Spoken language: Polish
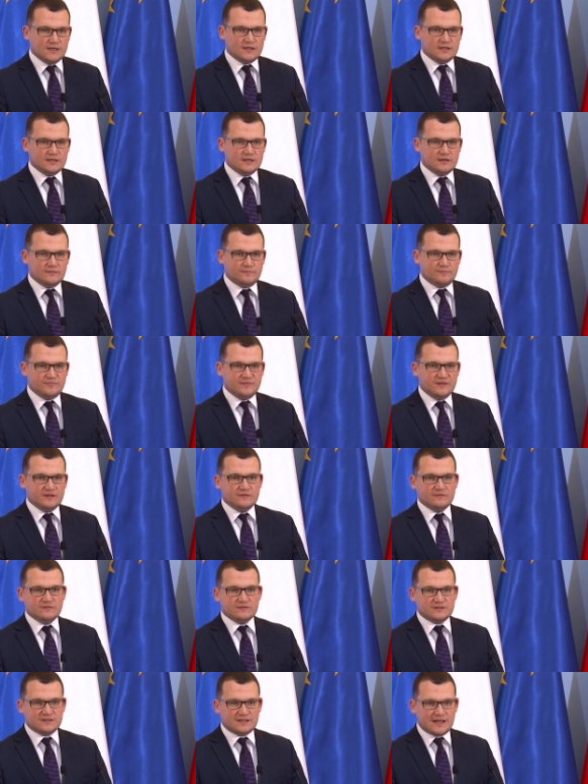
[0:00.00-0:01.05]
Y,
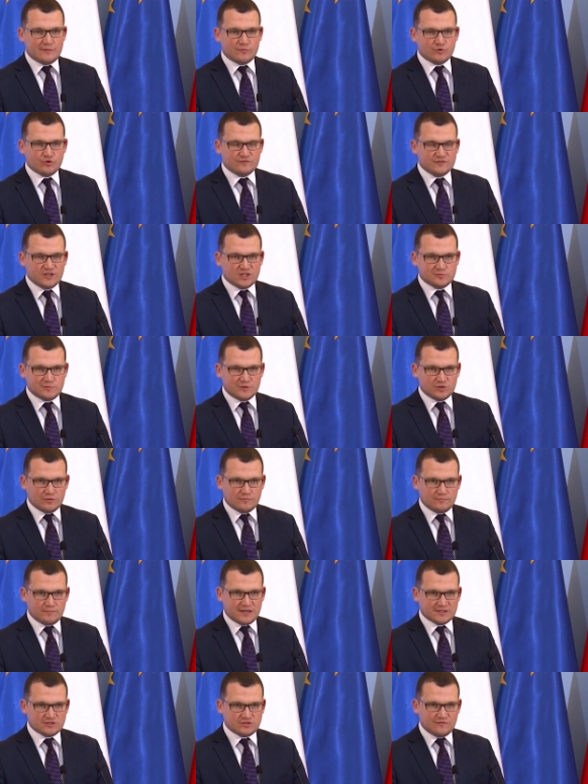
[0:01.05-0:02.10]
tam również będą
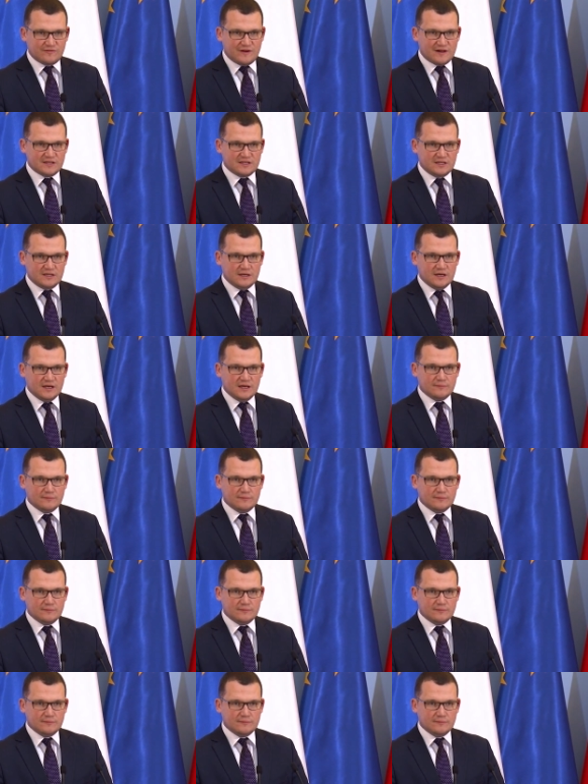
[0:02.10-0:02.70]
pracowali